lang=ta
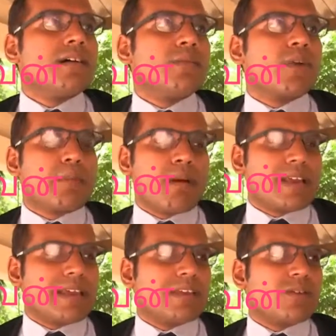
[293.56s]
முறைப்பாடை
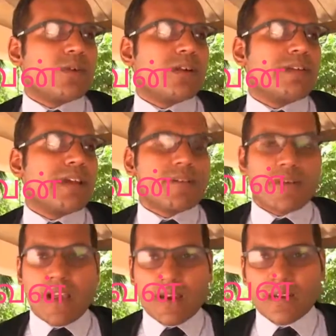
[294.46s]
ஏற்றுக்கொள்ளவில்லை
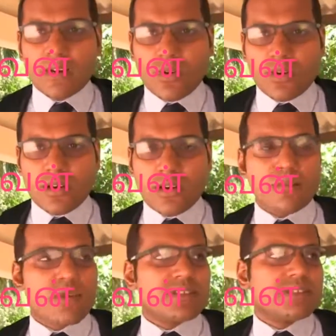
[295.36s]
அவருடைய அண்ணன் கொடுக்க
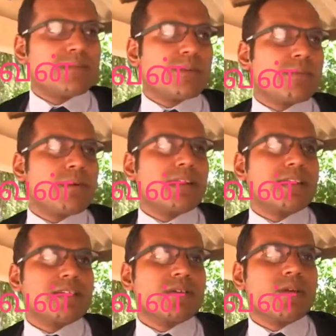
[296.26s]
முயற்சித்த முறைப்பாட்டை
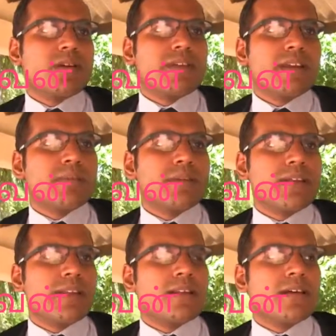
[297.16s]
ஏற்றுக்கொள்ளவில்லை
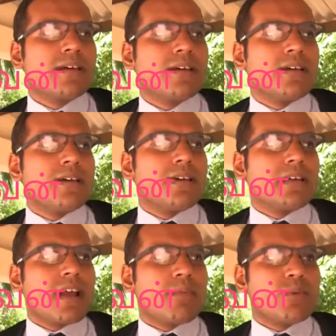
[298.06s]
பின்னர்
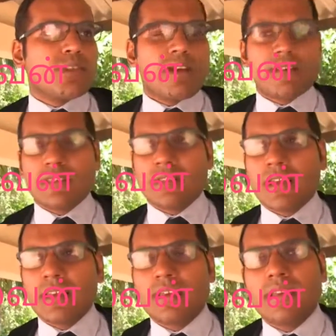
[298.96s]
யாழ் போதனா
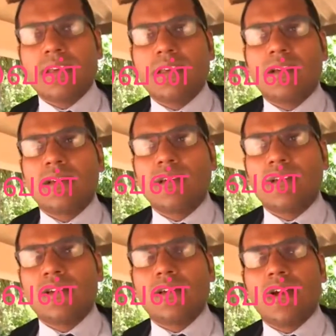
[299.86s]
வைத்தியசாலைக்கு
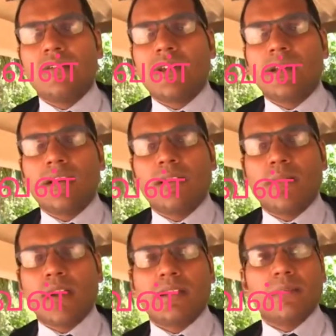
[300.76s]
அவர்
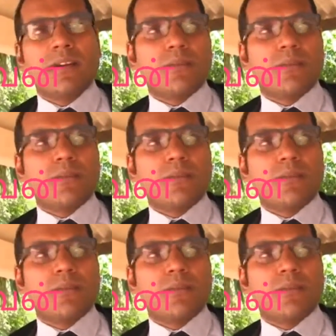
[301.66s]
மாற்றப்பட்ட